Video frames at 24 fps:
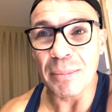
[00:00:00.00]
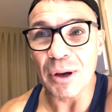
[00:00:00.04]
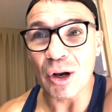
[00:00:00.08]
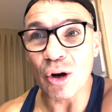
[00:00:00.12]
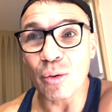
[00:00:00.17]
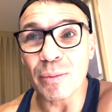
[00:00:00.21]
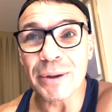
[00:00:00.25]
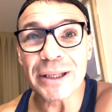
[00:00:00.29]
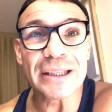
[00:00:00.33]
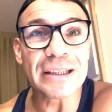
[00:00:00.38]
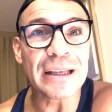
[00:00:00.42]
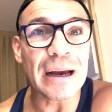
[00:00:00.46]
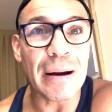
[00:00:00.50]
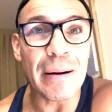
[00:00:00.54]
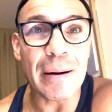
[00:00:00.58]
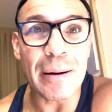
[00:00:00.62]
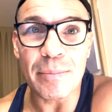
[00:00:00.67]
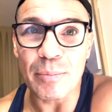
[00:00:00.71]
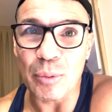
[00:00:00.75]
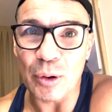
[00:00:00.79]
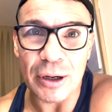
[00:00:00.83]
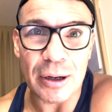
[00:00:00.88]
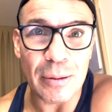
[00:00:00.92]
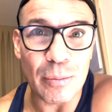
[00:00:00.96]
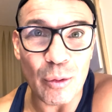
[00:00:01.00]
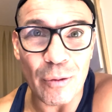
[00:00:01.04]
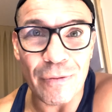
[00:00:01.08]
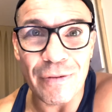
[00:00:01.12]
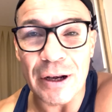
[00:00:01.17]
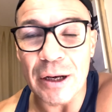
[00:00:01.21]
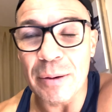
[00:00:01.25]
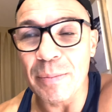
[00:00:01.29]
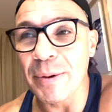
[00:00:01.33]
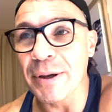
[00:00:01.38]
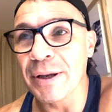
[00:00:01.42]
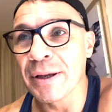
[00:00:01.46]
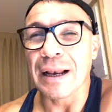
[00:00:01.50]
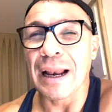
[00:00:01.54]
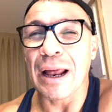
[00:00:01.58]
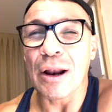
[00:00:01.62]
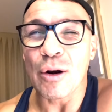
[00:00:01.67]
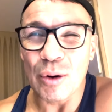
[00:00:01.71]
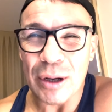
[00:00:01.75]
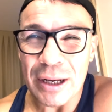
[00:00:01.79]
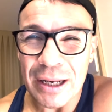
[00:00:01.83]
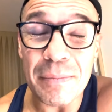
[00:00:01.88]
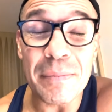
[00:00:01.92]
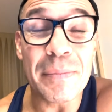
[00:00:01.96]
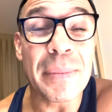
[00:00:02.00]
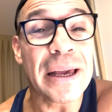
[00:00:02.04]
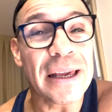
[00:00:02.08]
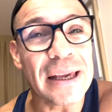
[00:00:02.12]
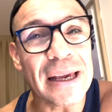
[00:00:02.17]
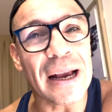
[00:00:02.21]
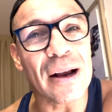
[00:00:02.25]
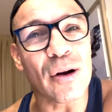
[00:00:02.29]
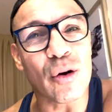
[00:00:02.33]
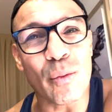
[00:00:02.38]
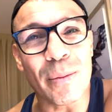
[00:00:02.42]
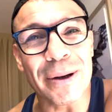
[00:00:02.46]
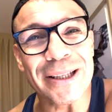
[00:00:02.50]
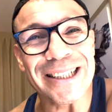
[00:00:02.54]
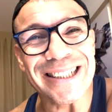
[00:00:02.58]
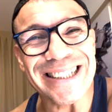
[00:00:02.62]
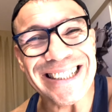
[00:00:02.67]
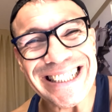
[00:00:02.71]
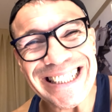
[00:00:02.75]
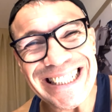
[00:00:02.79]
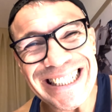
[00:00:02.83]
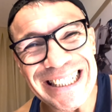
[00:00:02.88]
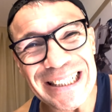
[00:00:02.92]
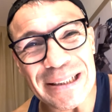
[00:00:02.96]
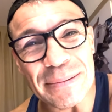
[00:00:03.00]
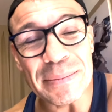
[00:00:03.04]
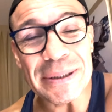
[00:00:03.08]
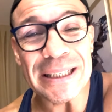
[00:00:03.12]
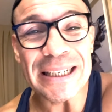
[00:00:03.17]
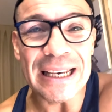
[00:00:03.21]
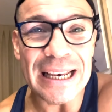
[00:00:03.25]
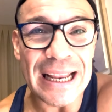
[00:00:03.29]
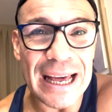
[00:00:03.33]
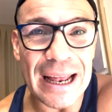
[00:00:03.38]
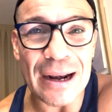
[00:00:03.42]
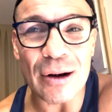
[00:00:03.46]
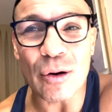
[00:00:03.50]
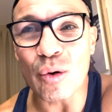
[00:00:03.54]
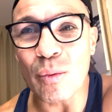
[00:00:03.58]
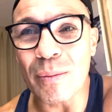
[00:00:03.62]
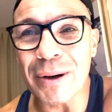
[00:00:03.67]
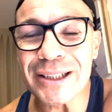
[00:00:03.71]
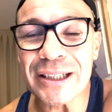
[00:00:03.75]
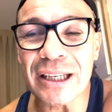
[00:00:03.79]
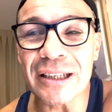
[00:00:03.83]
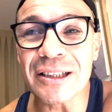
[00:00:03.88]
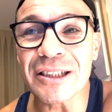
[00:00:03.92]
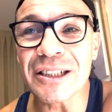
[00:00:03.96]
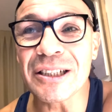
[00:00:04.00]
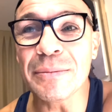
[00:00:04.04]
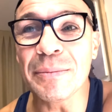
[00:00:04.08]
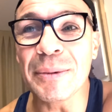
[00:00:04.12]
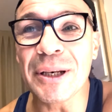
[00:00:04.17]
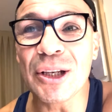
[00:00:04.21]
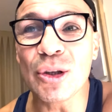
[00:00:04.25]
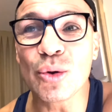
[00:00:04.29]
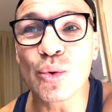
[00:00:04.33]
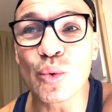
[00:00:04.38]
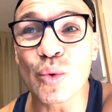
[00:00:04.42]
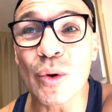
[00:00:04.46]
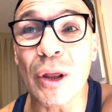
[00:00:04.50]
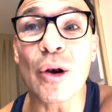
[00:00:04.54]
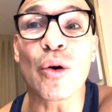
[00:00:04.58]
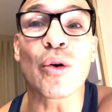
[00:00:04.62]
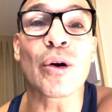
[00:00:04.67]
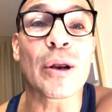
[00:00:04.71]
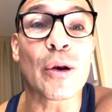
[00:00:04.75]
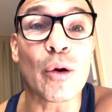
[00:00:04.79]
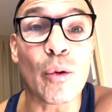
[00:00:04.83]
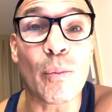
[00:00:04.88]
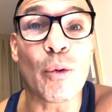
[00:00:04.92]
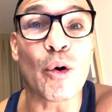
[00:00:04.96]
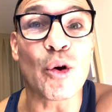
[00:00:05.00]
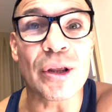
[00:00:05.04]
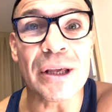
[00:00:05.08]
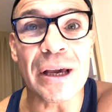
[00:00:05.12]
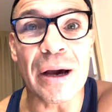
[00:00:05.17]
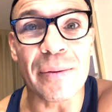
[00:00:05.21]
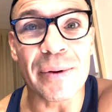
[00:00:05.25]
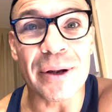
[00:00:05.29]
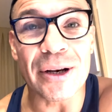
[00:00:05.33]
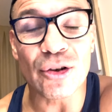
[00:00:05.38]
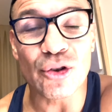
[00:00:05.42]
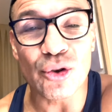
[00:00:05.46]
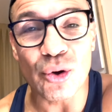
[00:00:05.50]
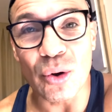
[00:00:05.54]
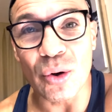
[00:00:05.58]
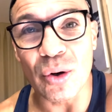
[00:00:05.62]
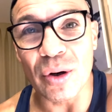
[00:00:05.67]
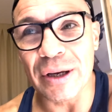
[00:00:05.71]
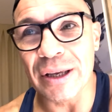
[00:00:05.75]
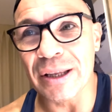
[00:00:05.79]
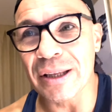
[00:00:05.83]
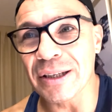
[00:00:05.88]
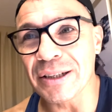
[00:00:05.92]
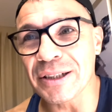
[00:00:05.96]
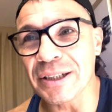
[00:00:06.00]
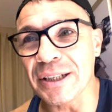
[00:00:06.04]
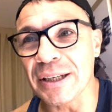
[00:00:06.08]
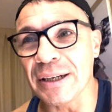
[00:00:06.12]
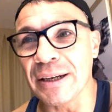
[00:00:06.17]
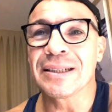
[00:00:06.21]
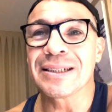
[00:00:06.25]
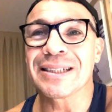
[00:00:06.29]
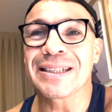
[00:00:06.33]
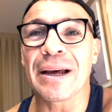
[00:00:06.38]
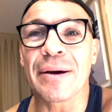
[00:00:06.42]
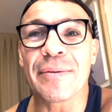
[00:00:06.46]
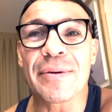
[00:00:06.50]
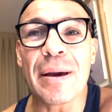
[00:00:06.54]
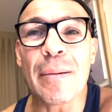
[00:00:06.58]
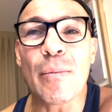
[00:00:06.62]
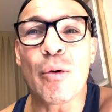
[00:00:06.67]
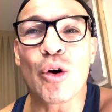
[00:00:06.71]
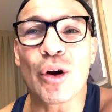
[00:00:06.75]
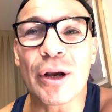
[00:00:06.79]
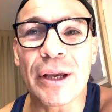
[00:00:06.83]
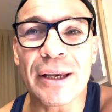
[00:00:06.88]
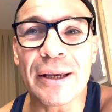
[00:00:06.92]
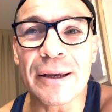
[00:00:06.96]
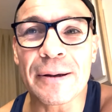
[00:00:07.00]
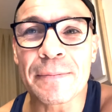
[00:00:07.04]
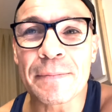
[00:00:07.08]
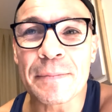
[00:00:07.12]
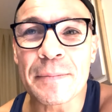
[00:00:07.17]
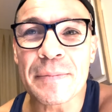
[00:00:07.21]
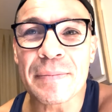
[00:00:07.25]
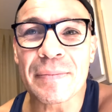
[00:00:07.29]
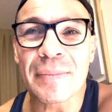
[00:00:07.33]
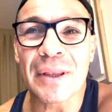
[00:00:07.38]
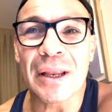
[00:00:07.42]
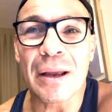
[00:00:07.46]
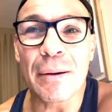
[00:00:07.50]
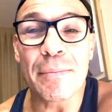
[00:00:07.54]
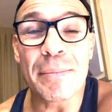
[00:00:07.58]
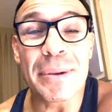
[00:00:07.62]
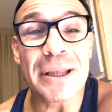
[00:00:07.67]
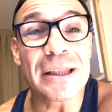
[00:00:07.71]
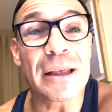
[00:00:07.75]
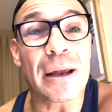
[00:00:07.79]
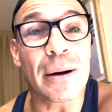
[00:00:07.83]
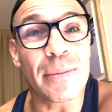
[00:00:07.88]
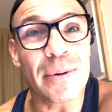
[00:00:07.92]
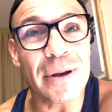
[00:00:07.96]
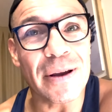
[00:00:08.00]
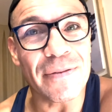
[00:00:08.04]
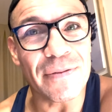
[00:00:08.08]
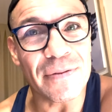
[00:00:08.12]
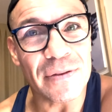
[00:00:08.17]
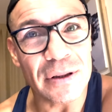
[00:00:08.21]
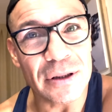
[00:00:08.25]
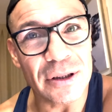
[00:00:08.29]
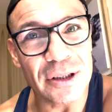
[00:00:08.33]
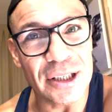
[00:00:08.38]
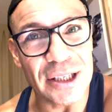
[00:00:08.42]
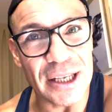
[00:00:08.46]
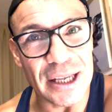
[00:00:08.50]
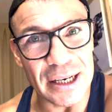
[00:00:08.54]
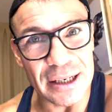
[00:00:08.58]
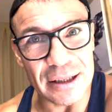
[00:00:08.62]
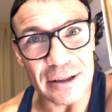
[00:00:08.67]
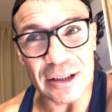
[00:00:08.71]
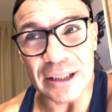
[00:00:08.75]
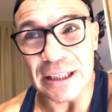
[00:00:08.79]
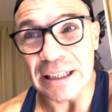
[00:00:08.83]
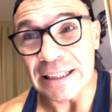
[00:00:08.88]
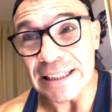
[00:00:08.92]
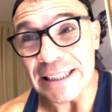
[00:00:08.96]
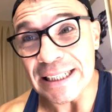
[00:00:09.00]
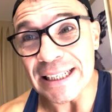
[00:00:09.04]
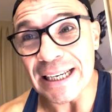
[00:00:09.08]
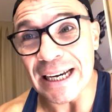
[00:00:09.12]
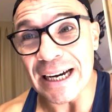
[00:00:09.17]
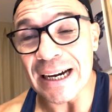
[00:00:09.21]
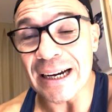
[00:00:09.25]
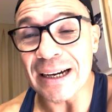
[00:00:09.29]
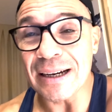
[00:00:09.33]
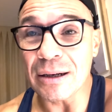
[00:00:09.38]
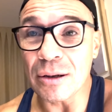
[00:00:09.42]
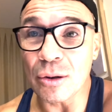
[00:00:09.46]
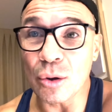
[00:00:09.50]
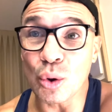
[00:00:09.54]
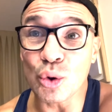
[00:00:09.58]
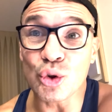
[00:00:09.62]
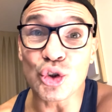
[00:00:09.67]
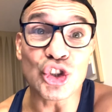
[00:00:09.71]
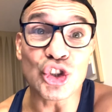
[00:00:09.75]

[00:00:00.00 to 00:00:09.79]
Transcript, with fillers: Me comentaba, por ejemplo, Felipe, claro, él veía el combate similar, con bastante similitud a lo que lo podía ver yo. Es decir, sabíamos que Beterbiev tenía o